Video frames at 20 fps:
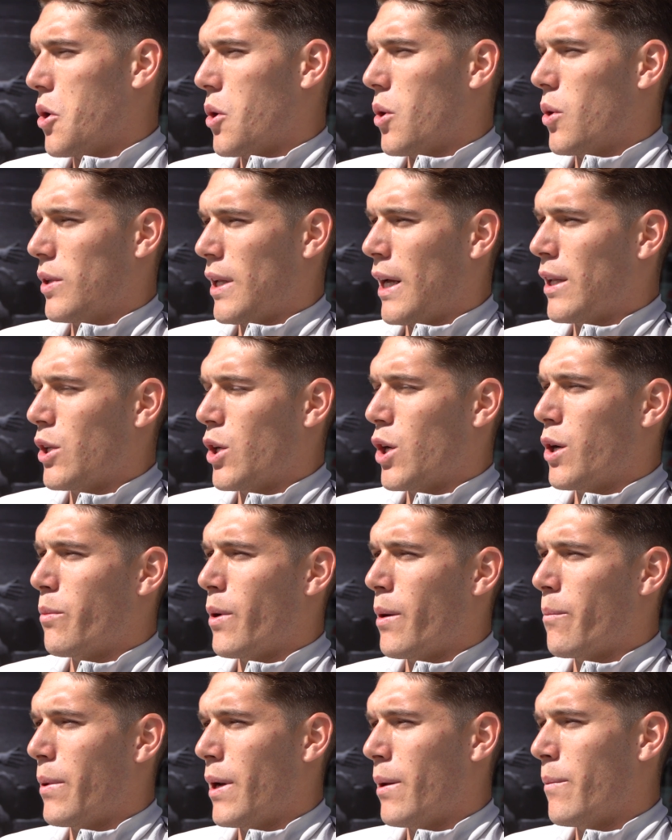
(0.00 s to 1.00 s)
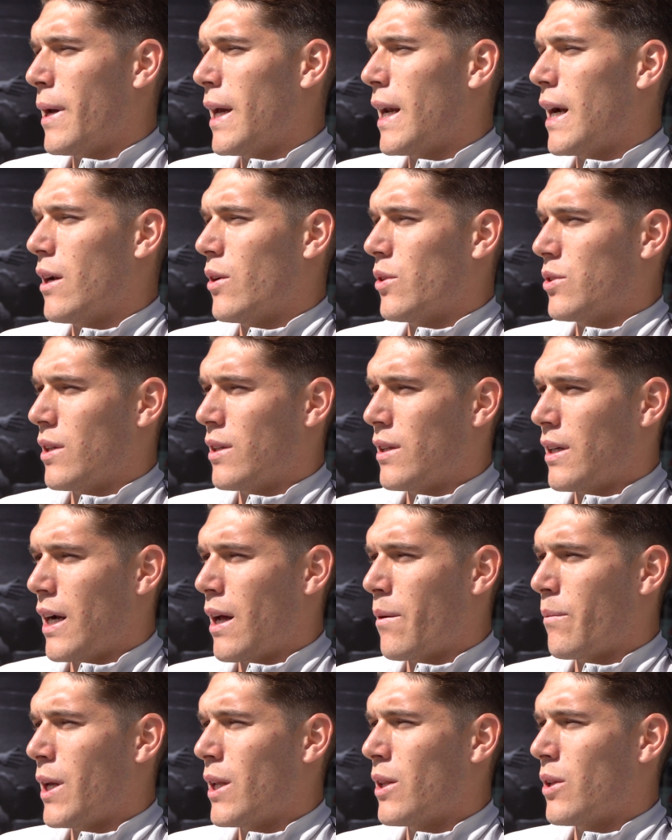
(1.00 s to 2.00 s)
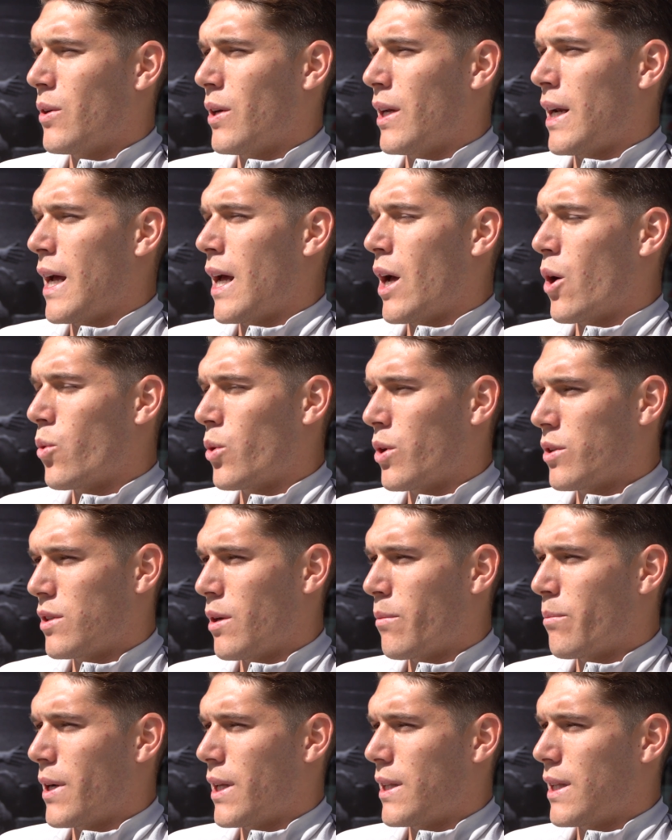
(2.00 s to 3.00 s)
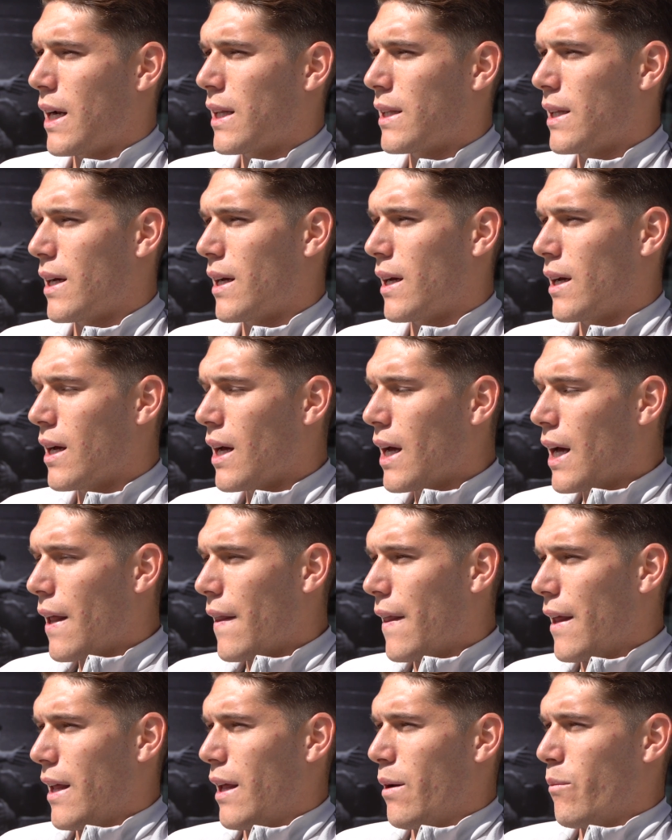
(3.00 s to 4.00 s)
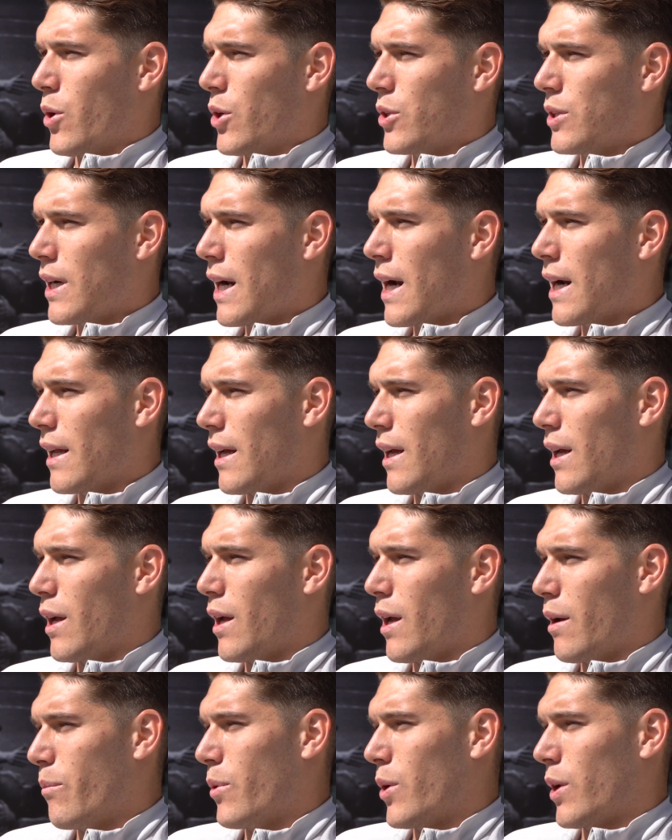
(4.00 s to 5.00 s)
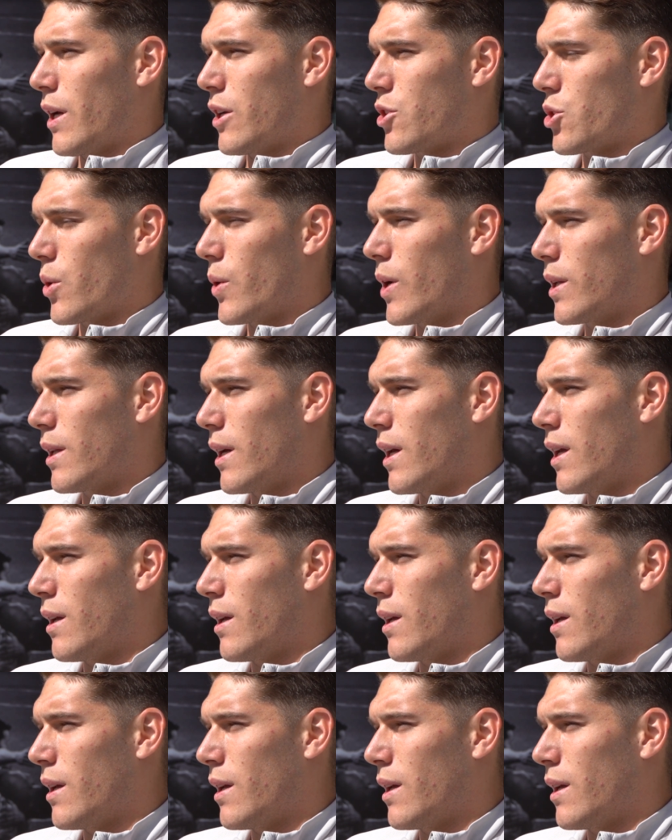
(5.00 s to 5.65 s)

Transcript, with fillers: o tanto como en primera en los entrenamientos y nada, uno siempre trata de demostrar eh, eh, por qué llegó hasta